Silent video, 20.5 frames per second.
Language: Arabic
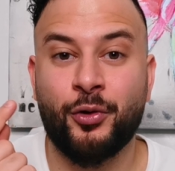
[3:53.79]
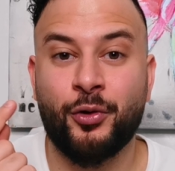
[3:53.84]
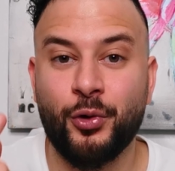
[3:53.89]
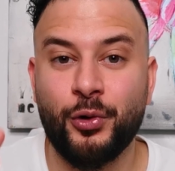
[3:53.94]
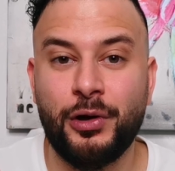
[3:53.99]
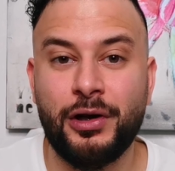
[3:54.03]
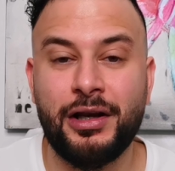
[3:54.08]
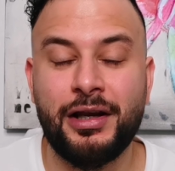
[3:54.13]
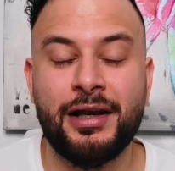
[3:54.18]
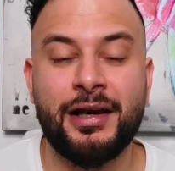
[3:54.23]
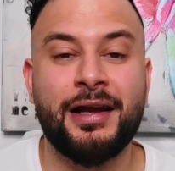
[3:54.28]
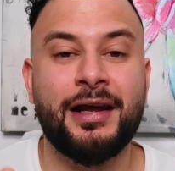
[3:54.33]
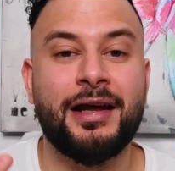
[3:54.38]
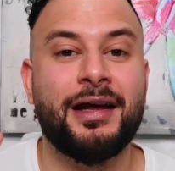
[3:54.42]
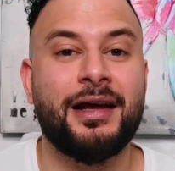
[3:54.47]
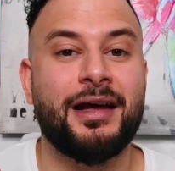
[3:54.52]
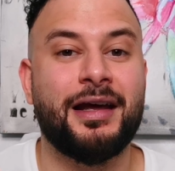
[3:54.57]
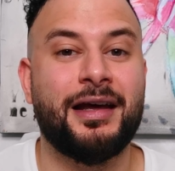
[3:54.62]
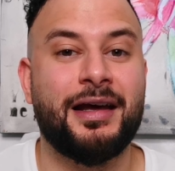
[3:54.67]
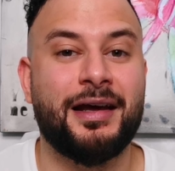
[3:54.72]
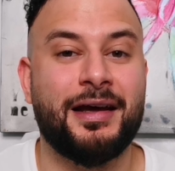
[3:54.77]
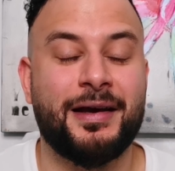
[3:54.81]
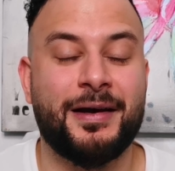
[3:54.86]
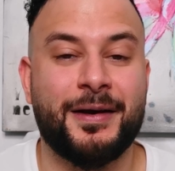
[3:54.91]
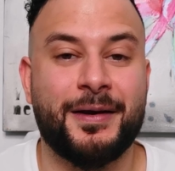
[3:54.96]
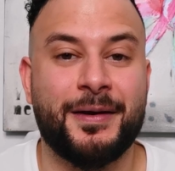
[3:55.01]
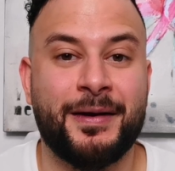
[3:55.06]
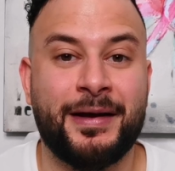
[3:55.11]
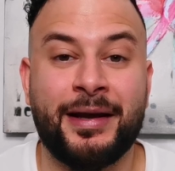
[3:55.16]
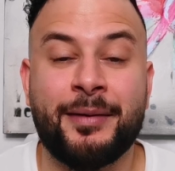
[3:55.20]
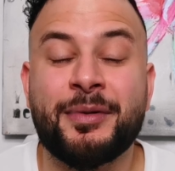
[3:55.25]
كل
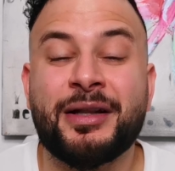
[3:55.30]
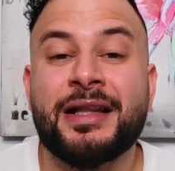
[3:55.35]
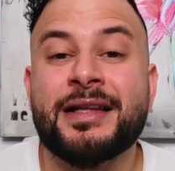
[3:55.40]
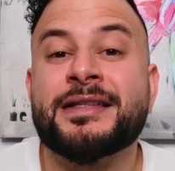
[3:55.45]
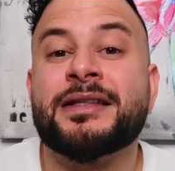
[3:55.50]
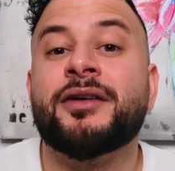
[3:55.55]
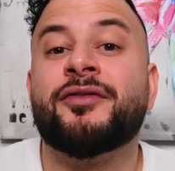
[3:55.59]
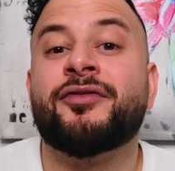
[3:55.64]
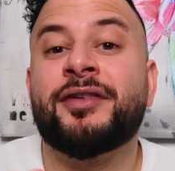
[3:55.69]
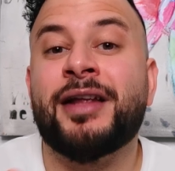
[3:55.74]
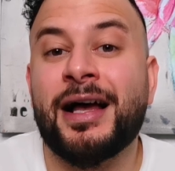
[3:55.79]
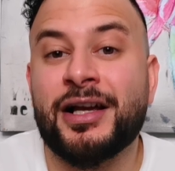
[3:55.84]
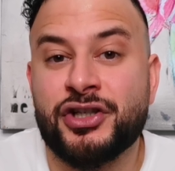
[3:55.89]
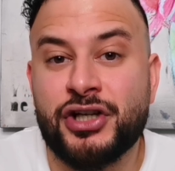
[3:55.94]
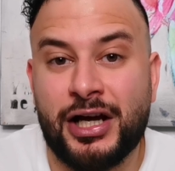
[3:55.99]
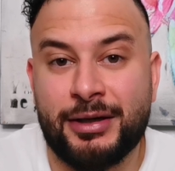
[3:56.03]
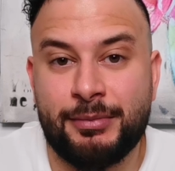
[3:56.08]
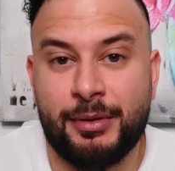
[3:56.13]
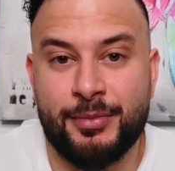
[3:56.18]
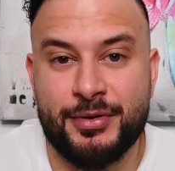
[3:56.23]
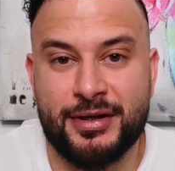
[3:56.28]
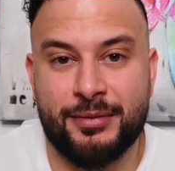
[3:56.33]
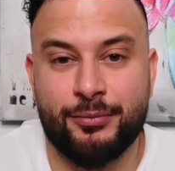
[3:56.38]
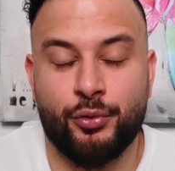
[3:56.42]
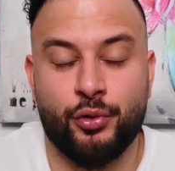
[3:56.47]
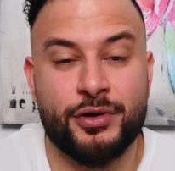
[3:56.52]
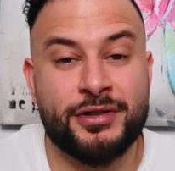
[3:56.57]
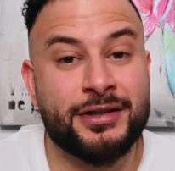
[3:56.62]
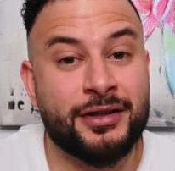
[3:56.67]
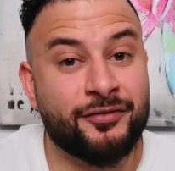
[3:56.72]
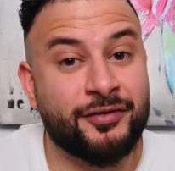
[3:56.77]
آه، يعني مثل استفتاء شعبي
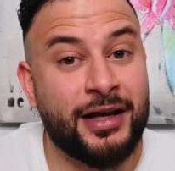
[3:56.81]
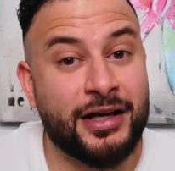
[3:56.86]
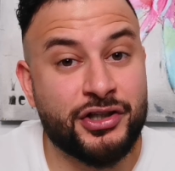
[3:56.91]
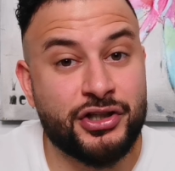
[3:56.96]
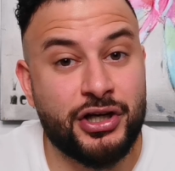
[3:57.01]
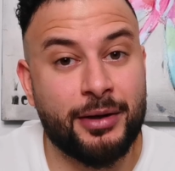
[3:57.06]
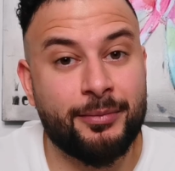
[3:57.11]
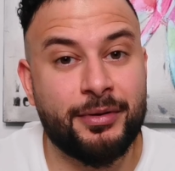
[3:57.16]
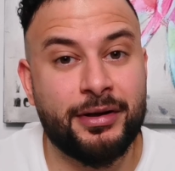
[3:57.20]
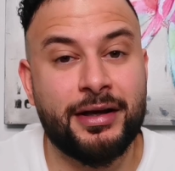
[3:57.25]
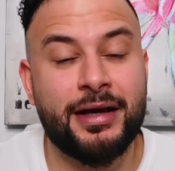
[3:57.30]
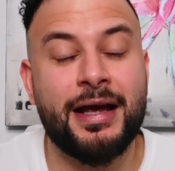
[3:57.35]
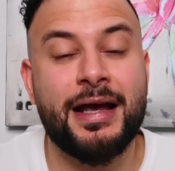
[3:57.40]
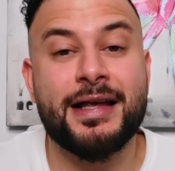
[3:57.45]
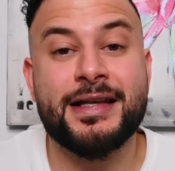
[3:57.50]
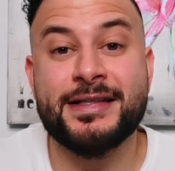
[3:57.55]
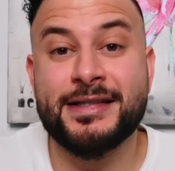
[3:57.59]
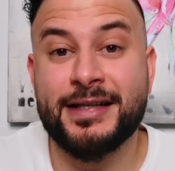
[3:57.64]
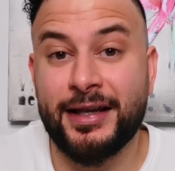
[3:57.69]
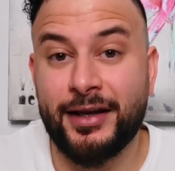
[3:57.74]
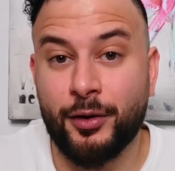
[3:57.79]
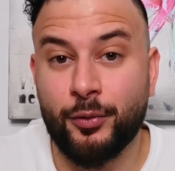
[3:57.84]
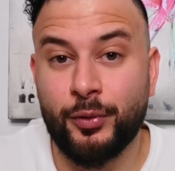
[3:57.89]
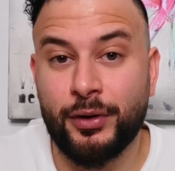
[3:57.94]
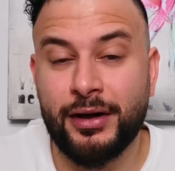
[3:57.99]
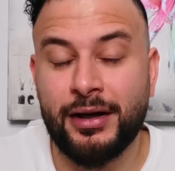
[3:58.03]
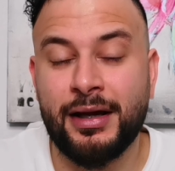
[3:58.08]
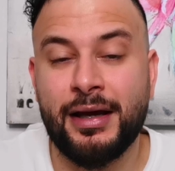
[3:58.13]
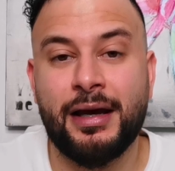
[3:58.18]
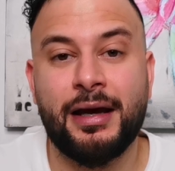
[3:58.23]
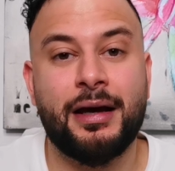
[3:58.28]
بسموه استفتاء شعبي
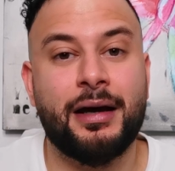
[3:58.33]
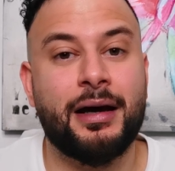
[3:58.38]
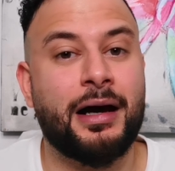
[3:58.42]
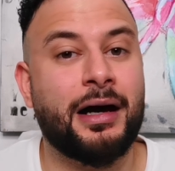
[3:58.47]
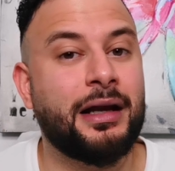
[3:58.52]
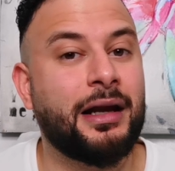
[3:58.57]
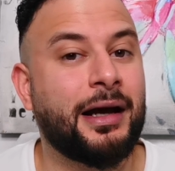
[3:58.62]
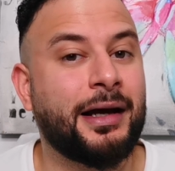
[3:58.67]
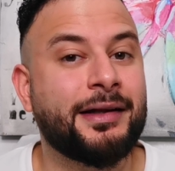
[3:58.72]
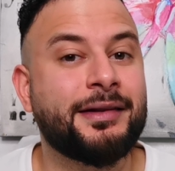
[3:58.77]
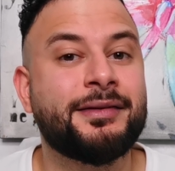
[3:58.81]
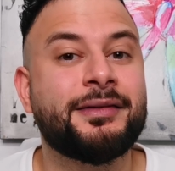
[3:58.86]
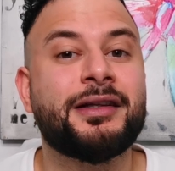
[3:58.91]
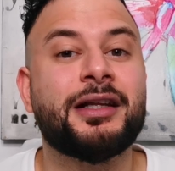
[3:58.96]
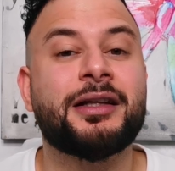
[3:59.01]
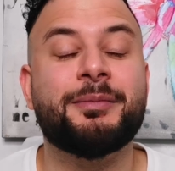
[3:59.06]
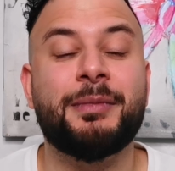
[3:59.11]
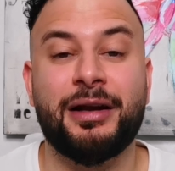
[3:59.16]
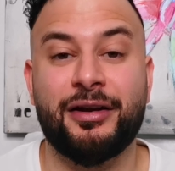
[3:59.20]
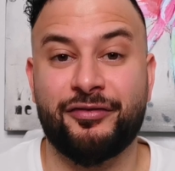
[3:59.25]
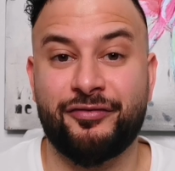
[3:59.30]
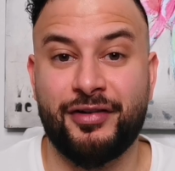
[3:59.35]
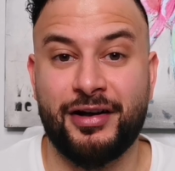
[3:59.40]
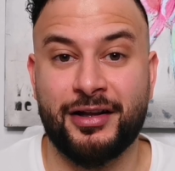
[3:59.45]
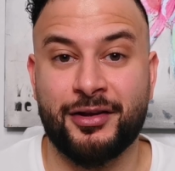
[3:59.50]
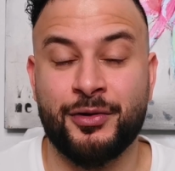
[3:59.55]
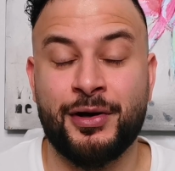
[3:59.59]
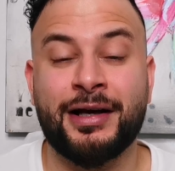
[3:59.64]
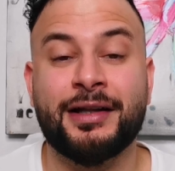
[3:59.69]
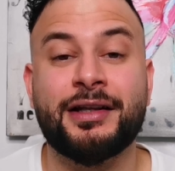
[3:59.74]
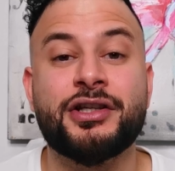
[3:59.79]
سنوي على عدة
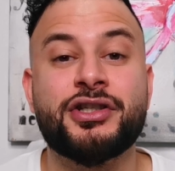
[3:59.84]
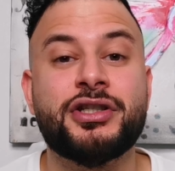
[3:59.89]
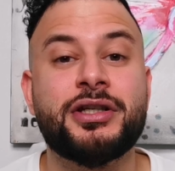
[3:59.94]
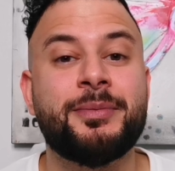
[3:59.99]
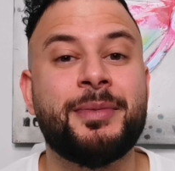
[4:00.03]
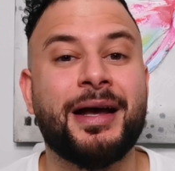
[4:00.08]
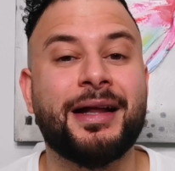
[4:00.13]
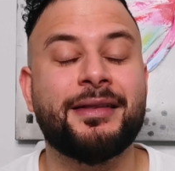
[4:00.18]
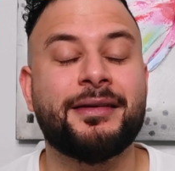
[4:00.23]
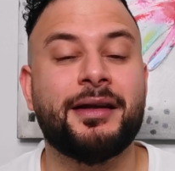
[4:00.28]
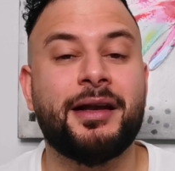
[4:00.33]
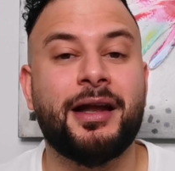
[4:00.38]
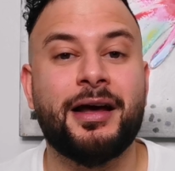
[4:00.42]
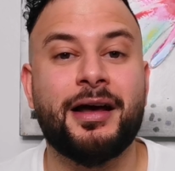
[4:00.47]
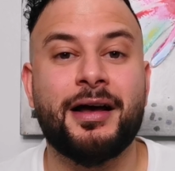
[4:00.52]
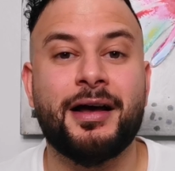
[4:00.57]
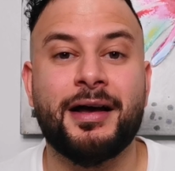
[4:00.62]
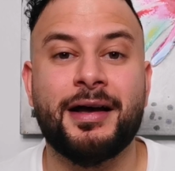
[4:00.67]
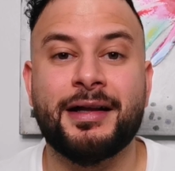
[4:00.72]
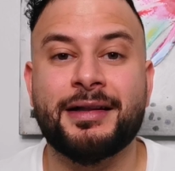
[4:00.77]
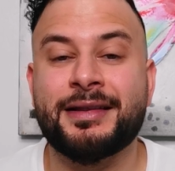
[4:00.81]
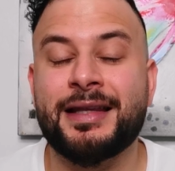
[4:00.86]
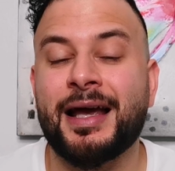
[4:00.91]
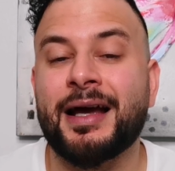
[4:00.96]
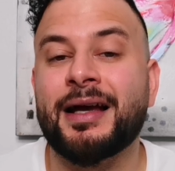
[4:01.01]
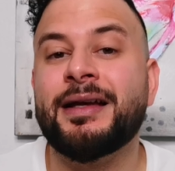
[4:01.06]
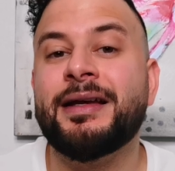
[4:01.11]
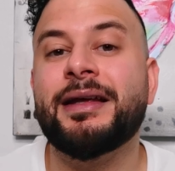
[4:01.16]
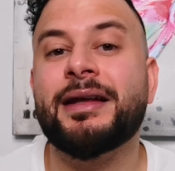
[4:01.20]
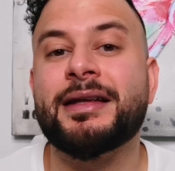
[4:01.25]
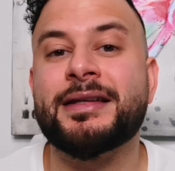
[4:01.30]
ملفات هذا الشيء بيؤدي
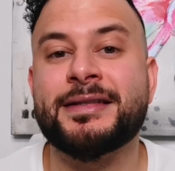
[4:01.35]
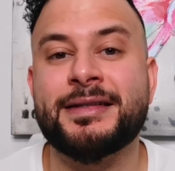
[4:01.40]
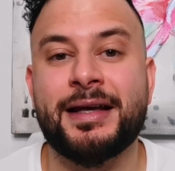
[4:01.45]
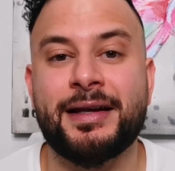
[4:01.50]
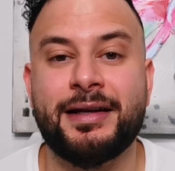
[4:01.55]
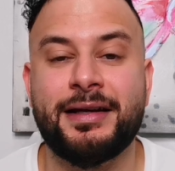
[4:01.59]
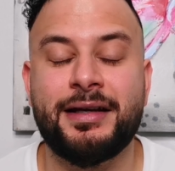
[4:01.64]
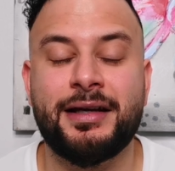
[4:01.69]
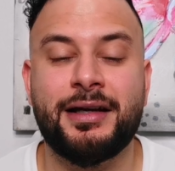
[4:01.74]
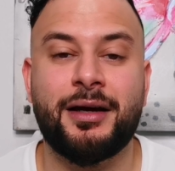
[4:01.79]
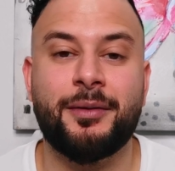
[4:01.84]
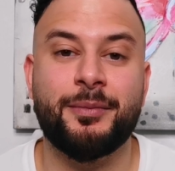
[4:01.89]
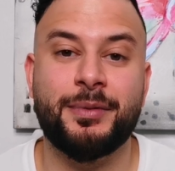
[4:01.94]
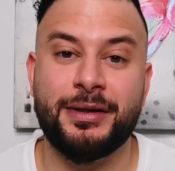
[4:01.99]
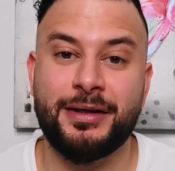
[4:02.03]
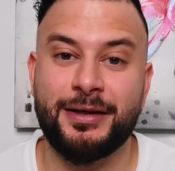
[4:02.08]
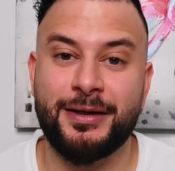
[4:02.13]
للتغيير السريع